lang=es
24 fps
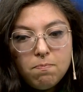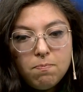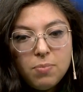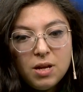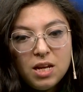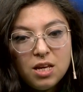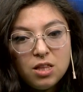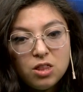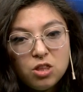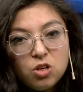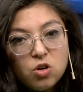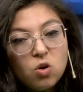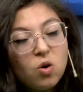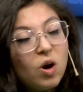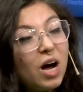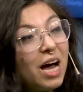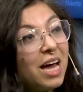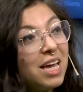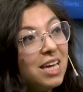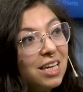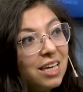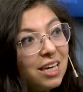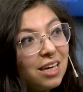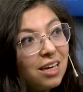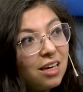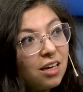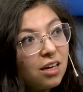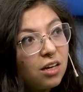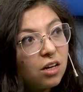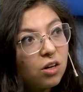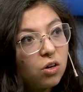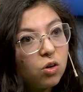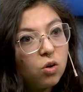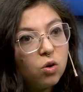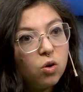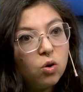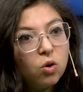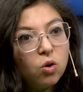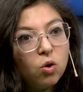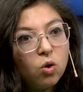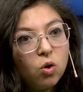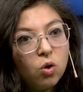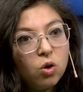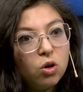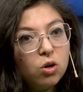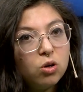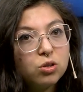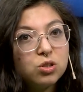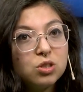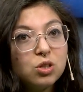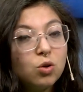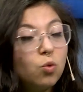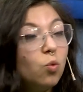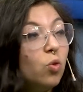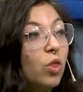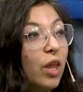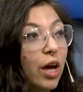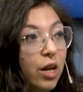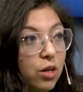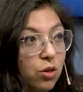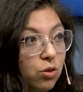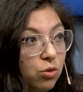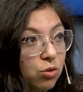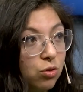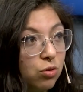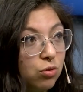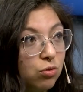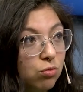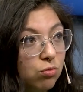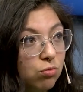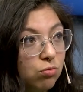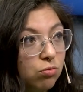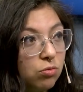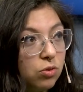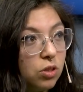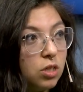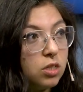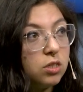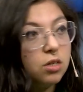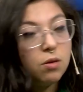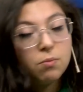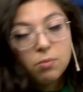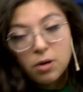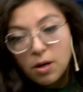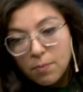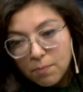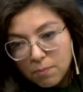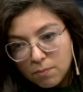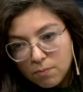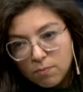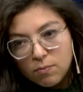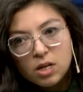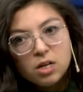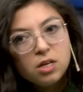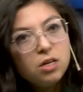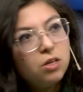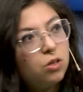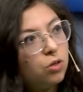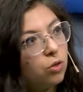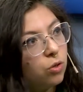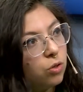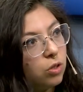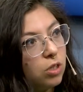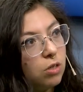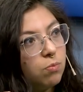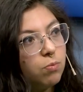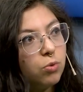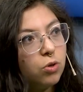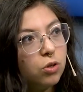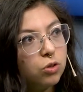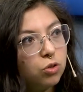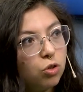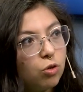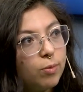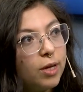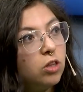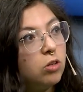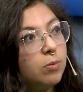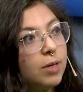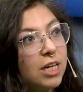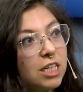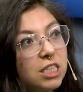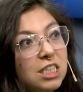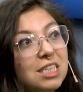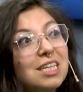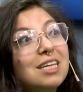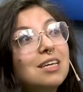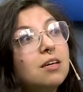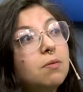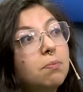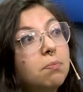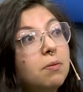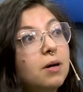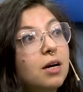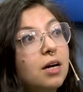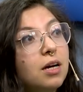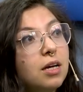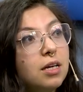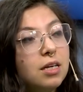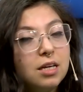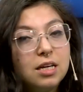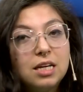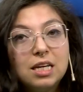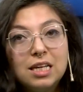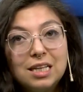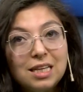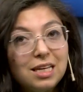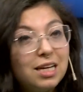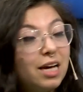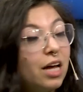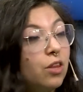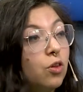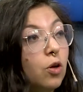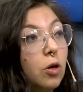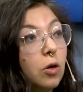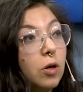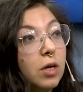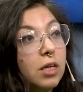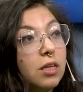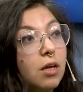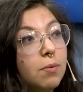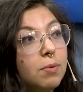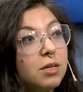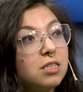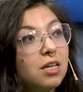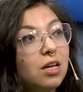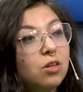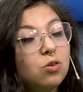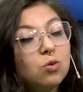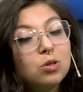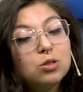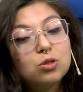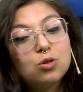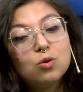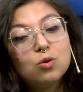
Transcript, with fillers: prendió aire con los secundarios que siempre han venido tipo tomando más chispa y criticando lo que está pasando y